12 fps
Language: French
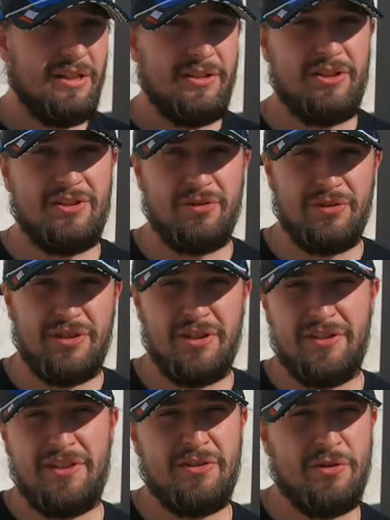J'ai
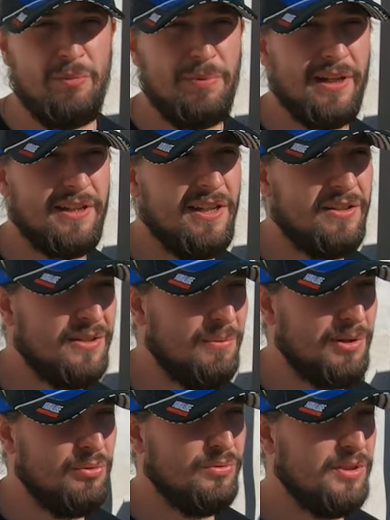changé disque plaquette, ça
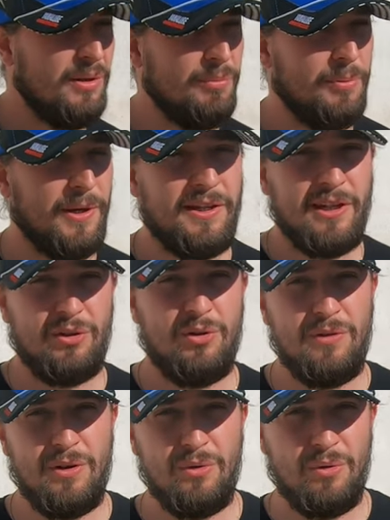m'a coûté à peu près 80